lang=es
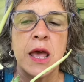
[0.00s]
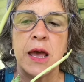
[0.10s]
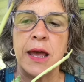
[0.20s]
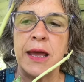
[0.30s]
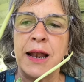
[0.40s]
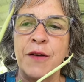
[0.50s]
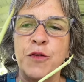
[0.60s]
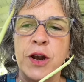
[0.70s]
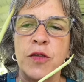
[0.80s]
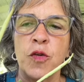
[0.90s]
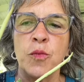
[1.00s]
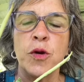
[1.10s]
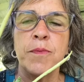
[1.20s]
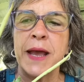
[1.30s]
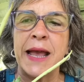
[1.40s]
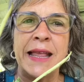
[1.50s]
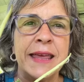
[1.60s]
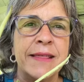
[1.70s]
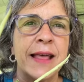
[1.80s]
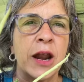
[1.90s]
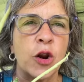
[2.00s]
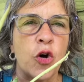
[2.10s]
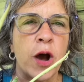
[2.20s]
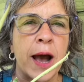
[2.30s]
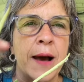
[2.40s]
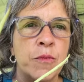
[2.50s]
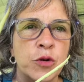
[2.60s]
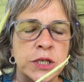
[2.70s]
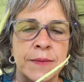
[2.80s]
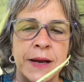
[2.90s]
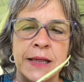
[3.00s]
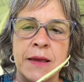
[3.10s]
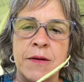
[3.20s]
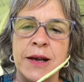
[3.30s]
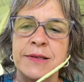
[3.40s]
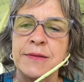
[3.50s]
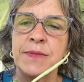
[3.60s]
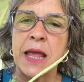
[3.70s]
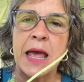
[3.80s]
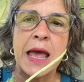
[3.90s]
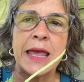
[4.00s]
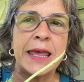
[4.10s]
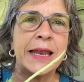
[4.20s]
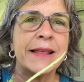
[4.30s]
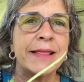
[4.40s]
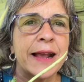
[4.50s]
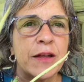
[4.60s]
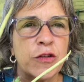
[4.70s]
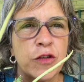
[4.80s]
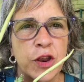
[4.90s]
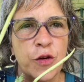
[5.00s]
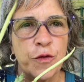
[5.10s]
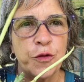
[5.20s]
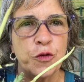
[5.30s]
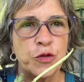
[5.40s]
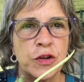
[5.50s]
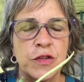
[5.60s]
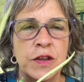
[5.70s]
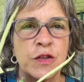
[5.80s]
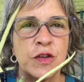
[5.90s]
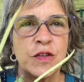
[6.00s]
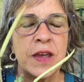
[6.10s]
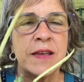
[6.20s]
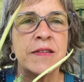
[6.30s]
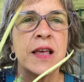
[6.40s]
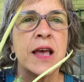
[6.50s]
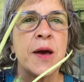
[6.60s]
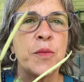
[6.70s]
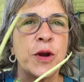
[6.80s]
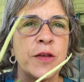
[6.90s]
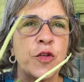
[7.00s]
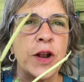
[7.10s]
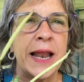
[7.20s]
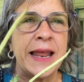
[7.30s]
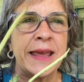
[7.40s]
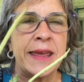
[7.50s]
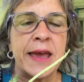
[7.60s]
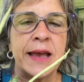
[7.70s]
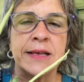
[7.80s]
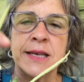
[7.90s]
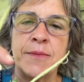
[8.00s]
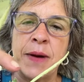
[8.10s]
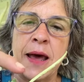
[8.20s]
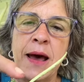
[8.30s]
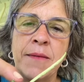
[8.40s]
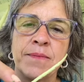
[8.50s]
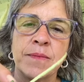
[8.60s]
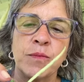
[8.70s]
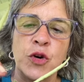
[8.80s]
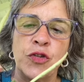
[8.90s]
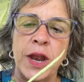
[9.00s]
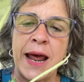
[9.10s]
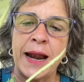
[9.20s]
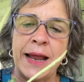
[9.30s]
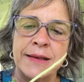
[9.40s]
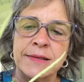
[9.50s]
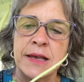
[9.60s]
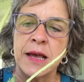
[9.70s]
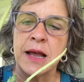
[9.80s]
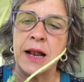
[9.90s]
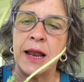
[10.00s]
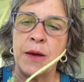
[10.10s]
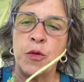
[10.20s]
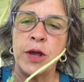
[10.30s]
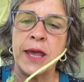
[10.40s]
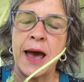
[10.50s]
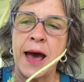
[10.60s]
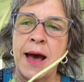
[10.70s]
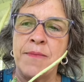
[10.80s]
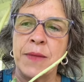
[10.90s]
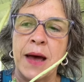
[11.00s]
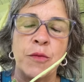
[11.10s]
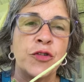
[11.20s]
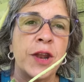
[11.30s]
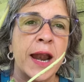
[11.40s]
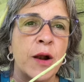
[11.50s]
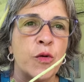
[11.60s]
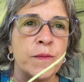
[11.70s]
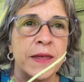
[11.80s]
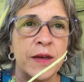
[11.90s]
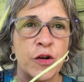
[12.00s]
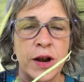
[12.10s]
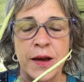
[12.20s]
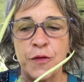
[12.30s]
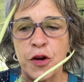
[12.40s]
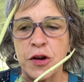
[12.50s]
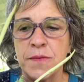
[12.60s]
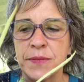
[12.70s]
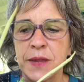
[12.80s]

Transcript: eh, las flores son muy pequeñitas, rojas, muy llamativas, y en este caso dieron frutos, entonces por eso la elegí a ella, para mostrarles, les voy a, a mostrar algún video con la flor,